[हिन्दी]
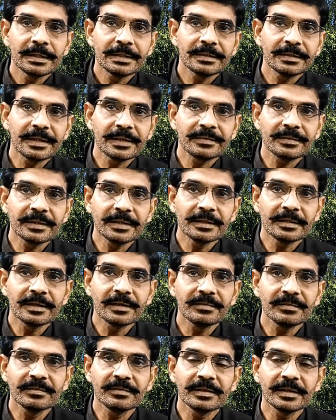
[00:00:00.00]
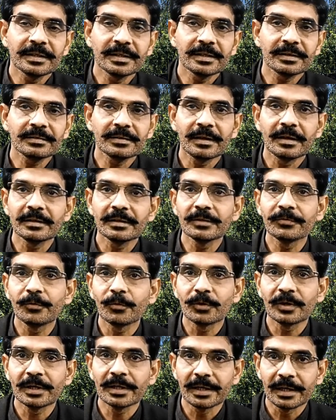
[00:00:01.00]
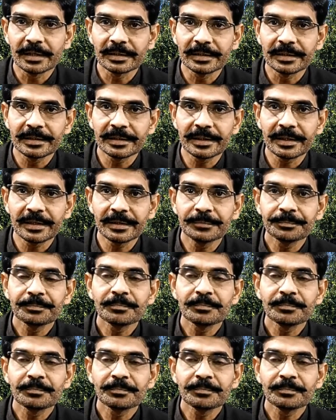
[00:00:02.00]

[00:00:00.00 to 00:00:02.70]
जैसे ही नर्सरी से लिया साथ ही फौरी लगा देते हैं